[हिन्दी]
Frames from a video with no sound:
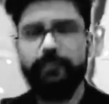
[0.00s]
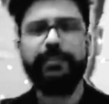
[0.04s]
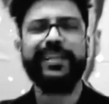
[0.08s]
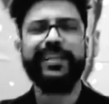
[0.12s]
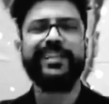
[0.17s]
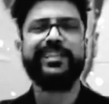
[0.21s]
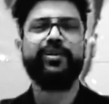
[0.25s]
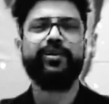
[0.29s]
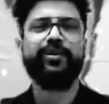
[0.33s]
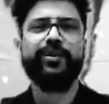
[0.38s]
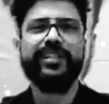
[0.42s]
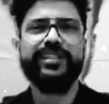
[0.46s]
सर
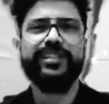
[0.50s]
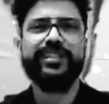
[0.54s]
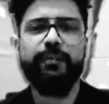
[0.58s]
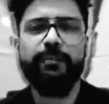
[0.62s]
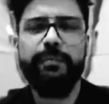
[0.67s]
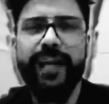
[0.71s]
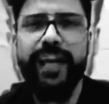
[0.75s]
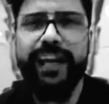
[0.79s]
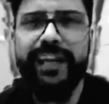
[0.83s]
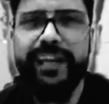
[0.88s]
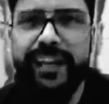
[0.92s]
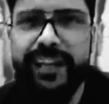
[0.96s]
प्रेशर हो गया सर
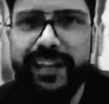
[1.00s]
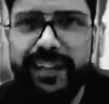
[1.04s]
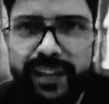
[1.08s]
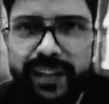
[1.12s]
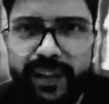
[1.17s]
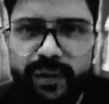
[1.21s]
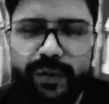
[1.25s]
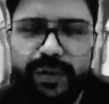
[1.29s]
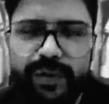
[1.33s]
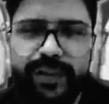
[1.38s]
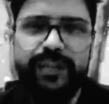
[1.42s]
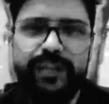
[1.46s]
पढ़ाई कर ली
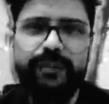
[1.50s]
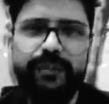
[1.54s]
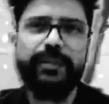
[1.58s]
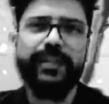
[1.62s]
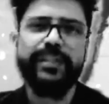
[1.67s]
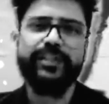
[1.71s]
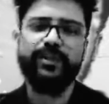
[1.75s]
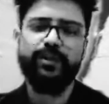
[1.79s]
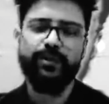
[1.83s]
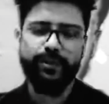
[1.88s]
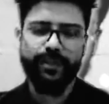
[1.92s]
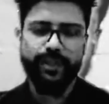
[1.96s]
सर दो घंटे
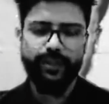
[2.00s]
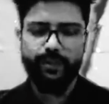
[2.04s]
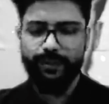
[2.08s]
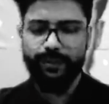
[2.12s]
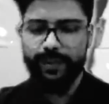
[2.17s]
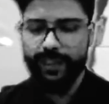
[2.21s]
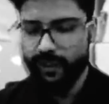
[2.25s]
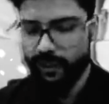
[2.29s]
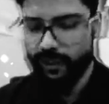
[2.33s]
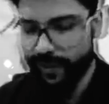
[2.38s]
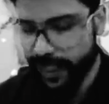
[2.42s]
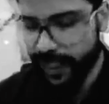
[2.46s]
प्रेशर हो गया तो
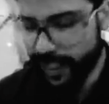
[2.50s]
बेटा